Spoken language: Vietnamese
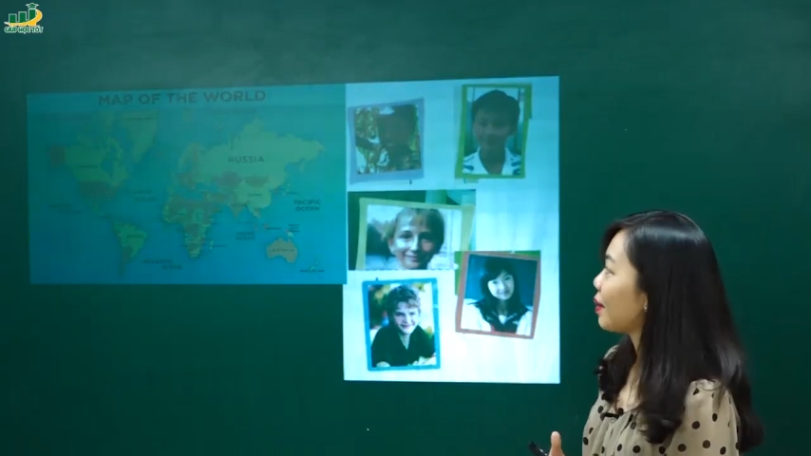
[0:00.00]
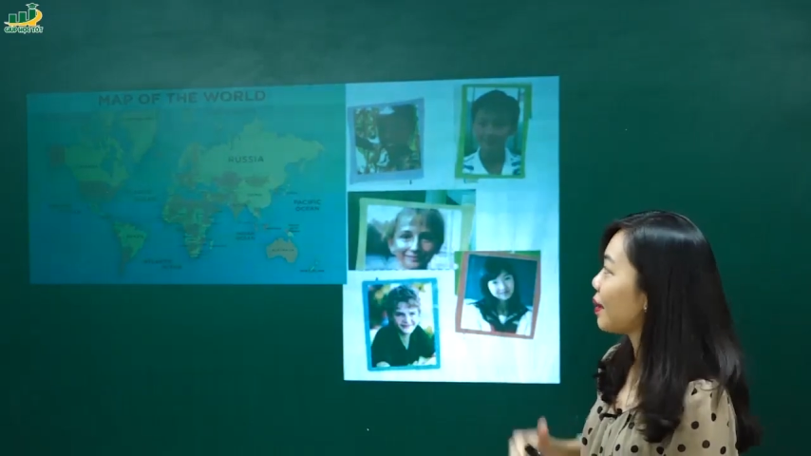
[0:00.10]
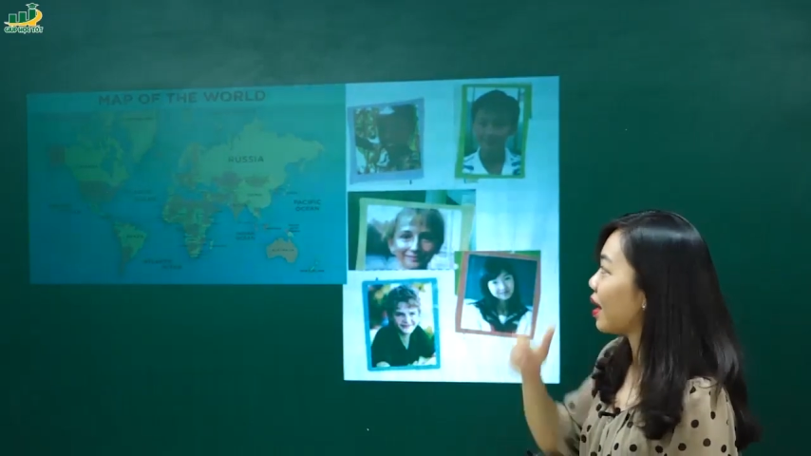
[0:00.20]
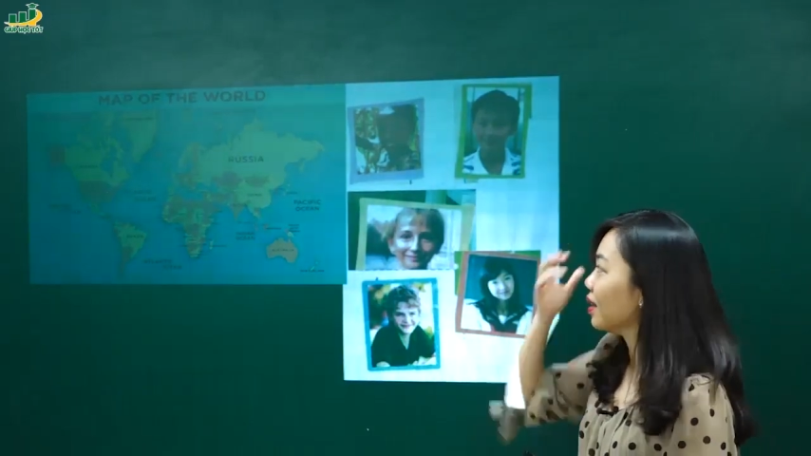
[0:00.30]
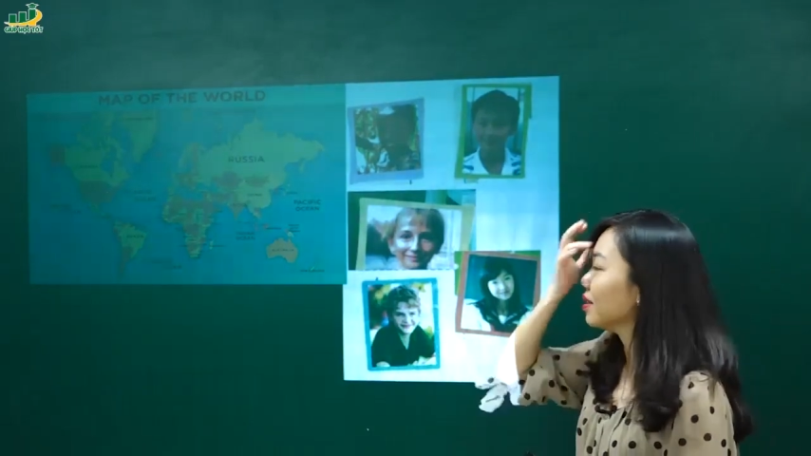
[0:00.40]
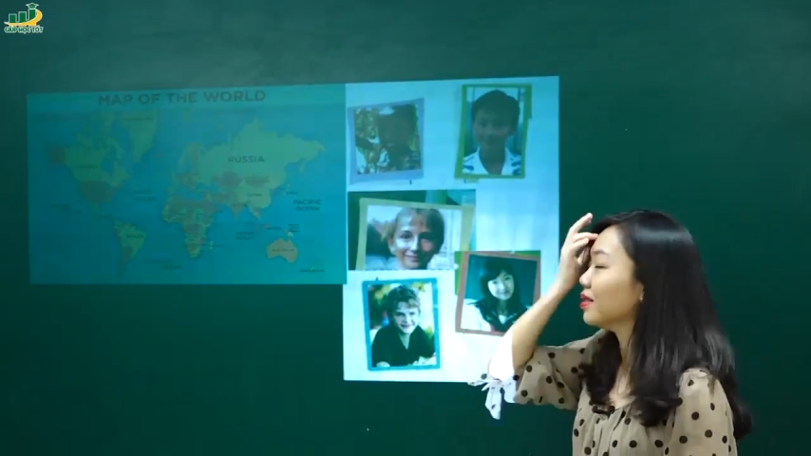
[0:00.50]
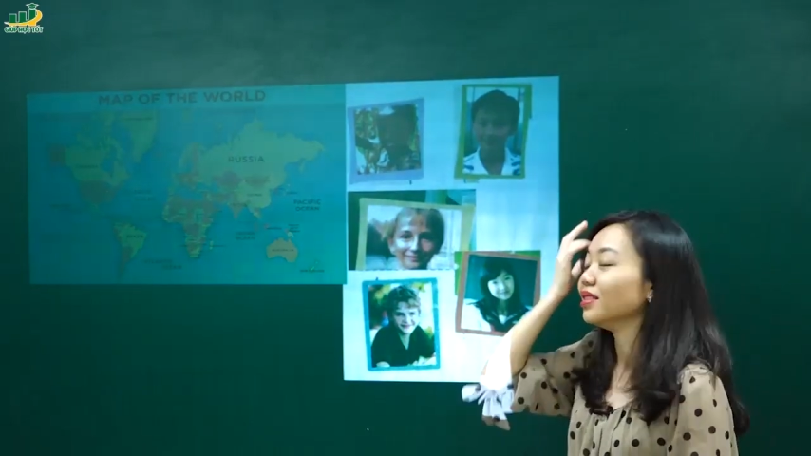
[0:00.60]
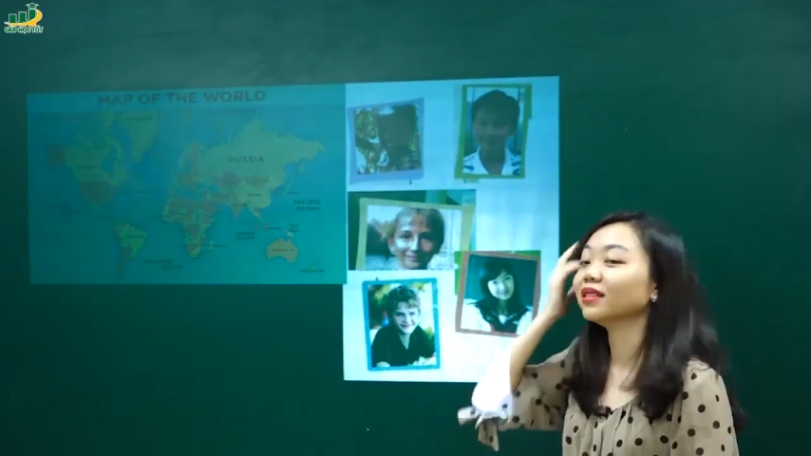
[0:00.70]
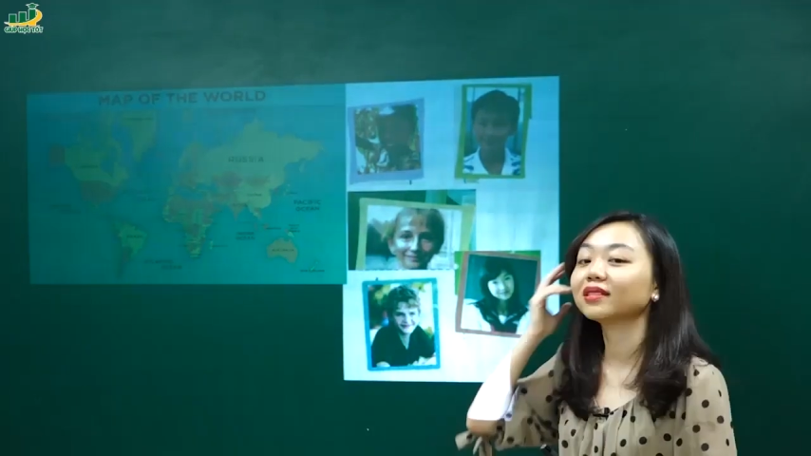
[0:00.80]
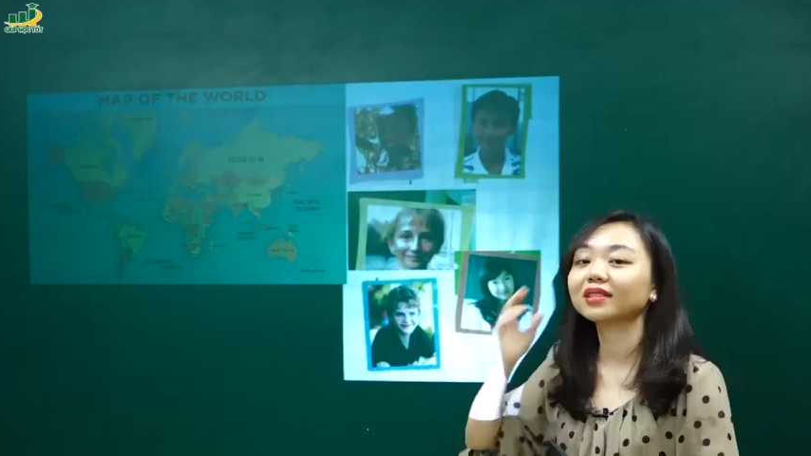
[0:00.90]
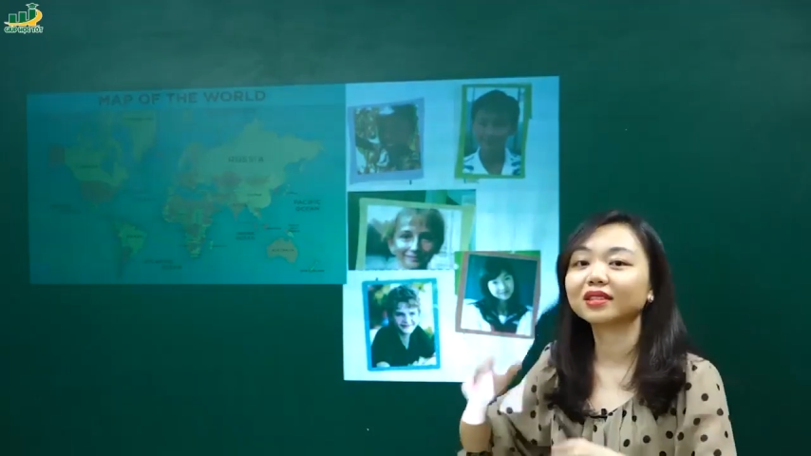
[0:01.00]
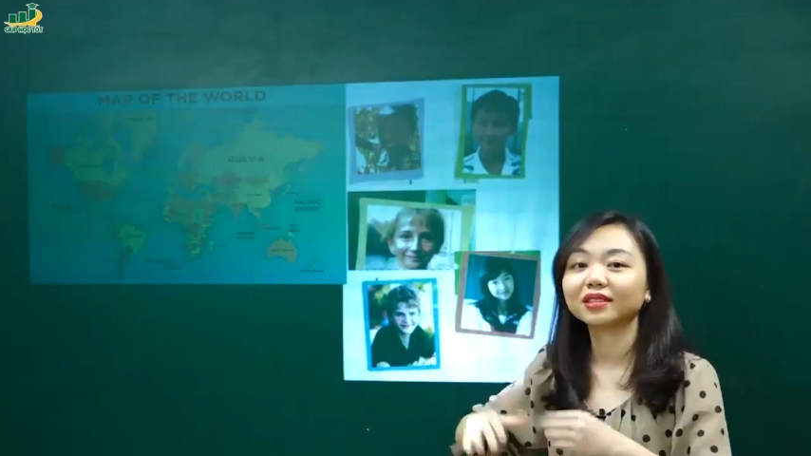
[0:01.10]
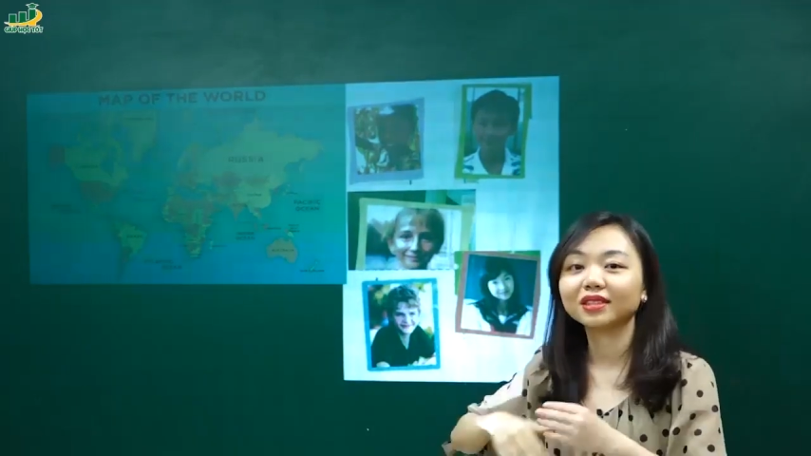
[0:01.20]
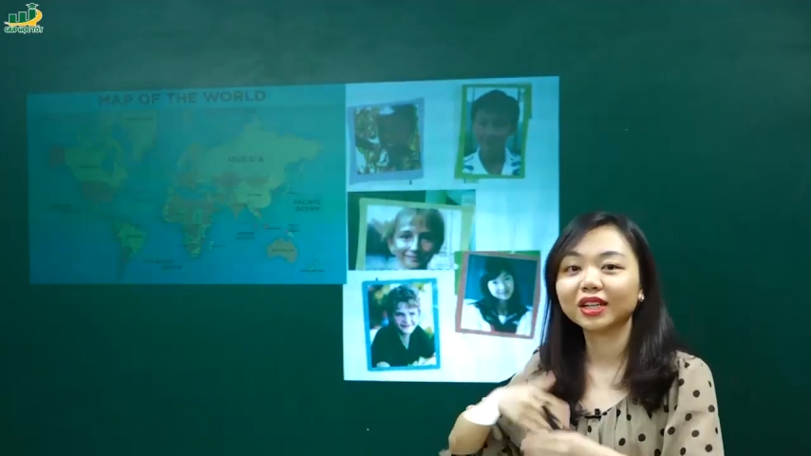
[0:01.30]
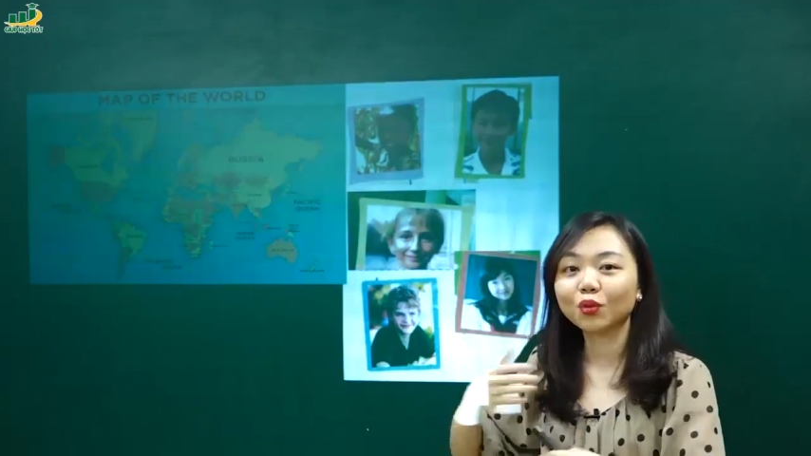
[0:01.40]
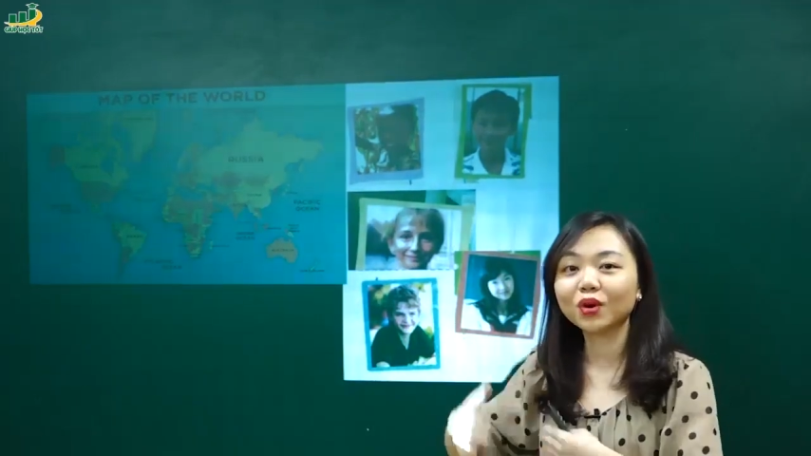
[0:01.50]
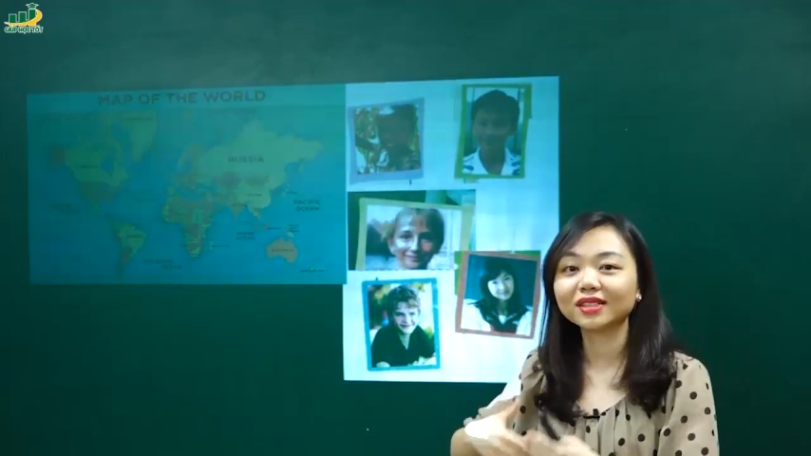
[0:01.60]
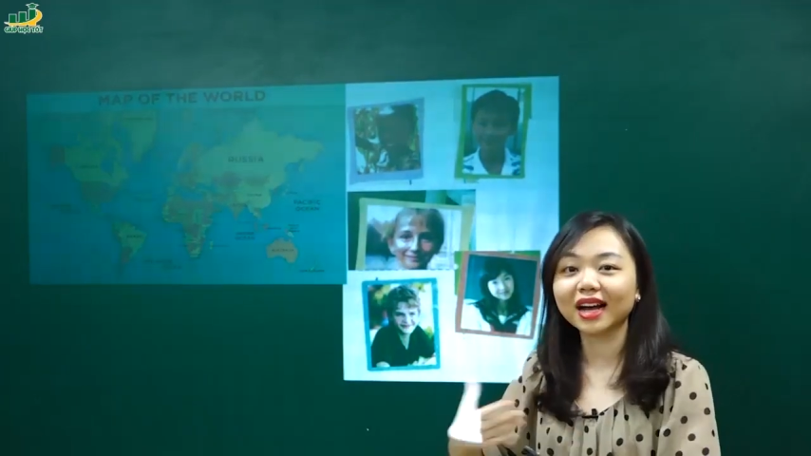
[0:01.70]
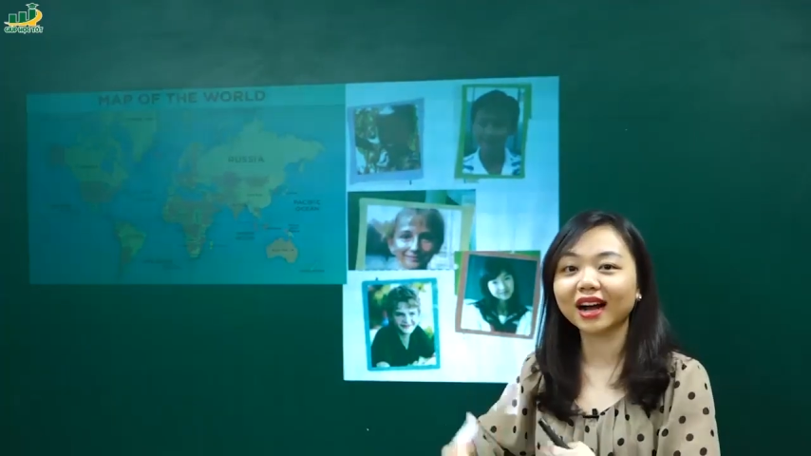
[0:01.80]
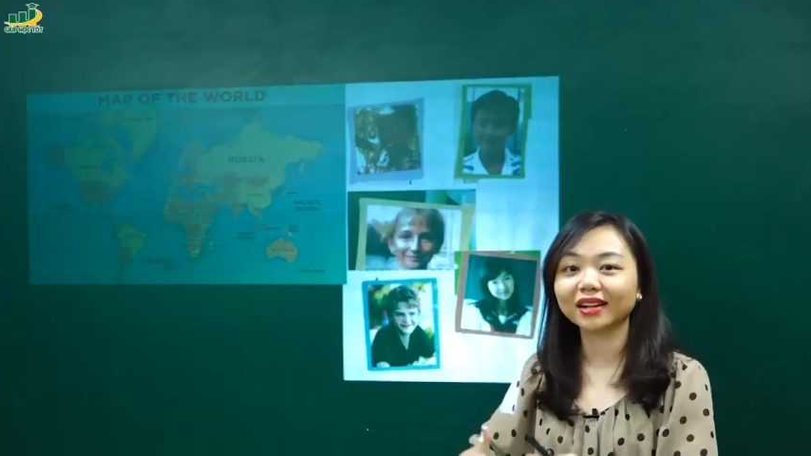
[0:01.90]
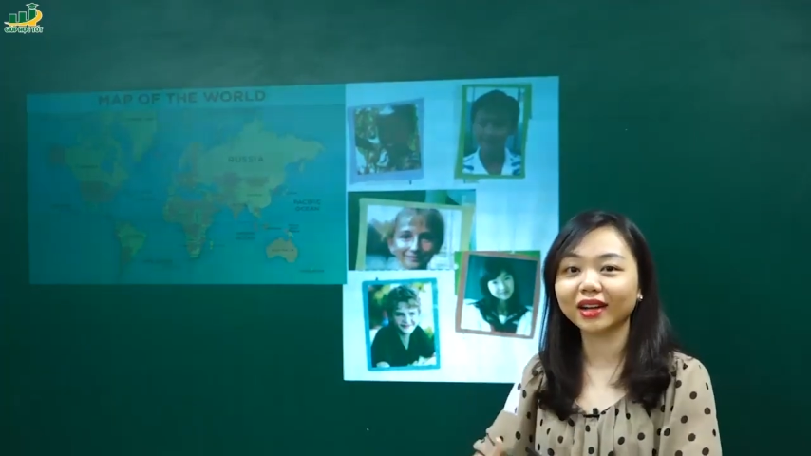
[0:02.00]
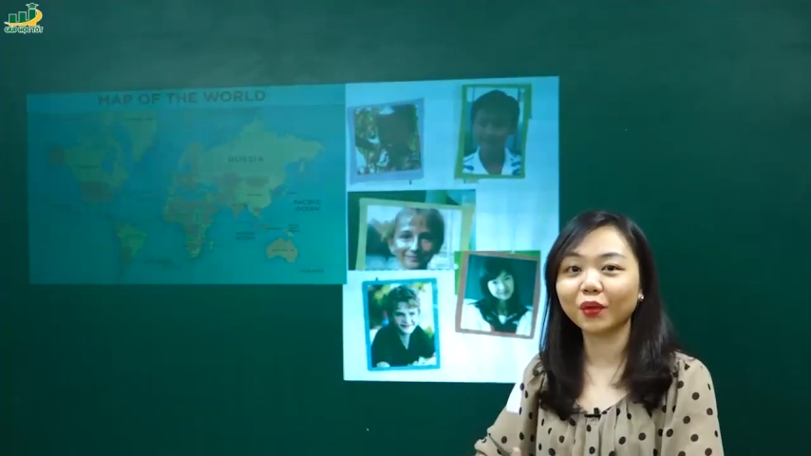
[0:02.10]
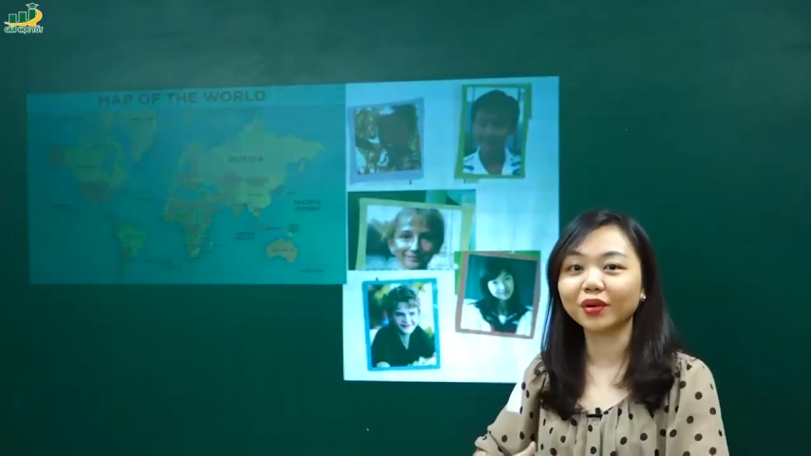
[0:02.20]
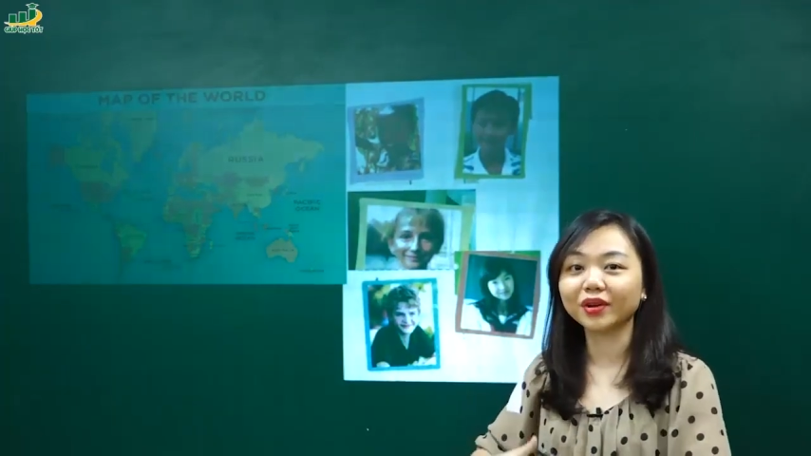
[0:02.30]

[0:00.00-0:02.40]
mà ở những cái quốc gia khác nhau ở